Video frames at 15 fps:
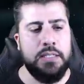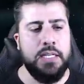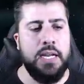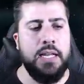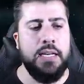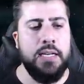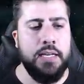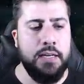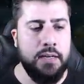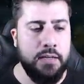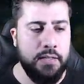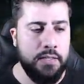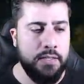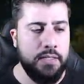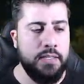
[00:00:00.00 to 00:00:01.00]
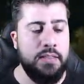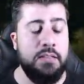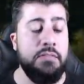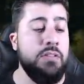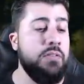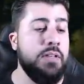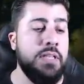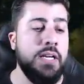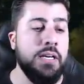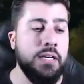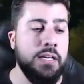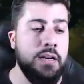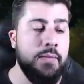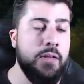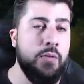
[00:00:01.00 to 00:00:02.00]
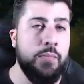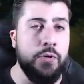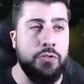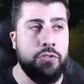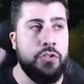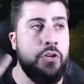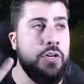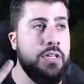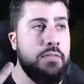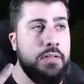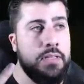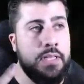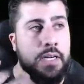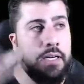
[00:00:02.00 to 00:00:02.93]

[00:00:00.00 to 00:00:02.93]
tráiler. Eh, este vídeo va a estar reclamado por Sony, va a estar